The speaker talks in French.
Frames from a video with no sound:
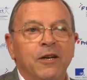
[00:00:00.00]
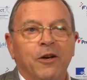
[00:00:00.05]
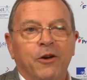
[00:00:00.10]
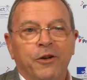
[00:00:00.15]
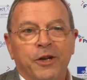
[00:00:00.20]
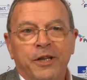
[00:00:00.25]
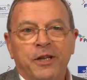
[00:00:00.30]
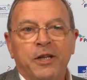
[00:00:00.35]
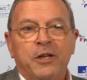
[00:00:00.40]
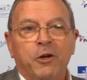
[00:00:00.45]

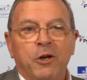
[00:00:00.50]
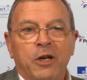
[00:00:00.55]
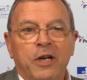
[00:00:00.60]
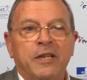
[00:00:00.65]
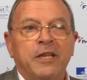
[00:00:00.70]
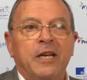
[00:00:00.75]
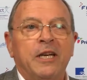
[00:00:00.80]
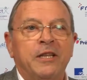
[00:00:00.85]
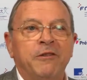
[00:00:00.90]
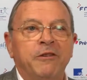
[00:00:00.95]
en indiquant
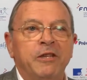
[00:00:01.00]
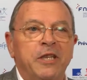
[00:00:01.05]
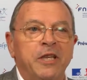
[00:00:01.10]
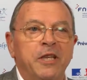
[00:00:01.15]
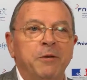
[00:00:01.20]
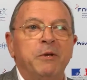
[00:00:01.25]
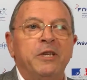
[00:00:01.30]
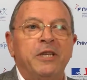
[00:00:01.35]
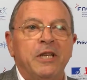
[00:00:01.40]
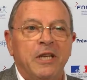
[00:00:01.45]
l'attractivité
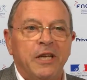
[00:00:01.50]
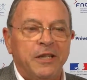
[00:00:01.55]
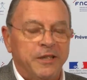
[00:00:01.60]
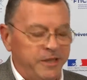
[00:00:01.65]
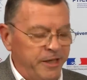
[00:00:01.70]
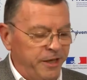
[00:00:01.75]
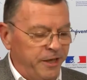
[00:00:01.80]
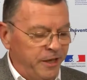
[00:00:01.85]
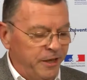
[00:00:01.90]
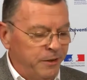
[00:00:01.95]
des métiers de
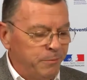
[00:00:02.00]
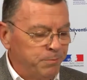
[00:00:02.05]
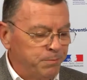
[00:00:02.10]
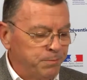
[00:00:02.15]
l'artisanat